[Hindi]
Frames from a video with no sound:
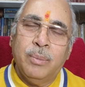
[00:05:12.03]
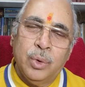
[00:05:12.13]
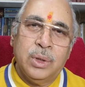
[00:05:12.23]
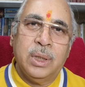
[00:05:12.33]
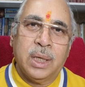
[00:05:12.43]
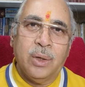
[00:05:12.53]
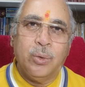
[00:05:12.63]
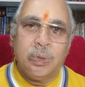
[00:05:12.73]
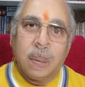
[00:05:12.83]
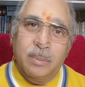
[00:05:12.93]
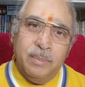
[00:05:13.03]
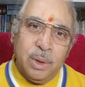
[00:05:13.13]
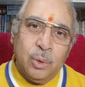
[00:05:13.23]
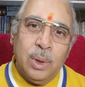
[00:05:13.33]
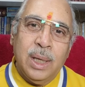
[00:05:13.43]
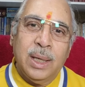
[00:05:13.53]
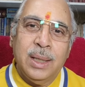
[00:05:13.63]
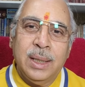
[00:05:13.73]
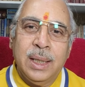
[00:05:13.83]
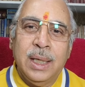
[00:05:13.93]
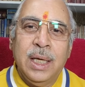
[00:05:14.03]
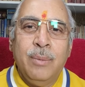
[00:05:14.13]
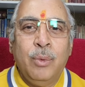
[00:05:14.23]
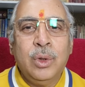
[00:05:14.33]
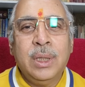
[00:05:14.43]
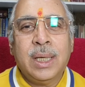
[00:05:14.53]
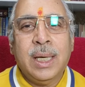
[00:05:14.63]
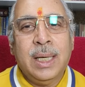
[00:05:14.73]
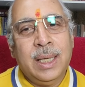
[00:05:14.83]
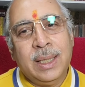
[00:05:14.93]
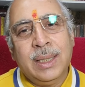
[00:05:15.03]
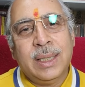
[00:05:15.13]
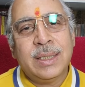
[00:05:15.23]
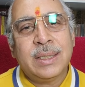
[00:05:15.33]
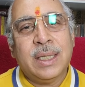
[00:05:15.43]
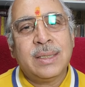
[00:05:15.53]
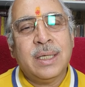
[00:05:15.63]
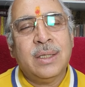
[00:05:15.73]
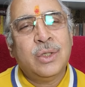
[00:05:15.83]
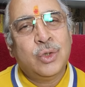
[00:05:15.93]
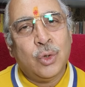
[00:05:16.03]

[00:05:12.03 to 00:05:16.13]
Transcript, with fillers: बुध ग्रह होता है मिथुन लगन के लिए बुध ग्रह लगन के साथ साथ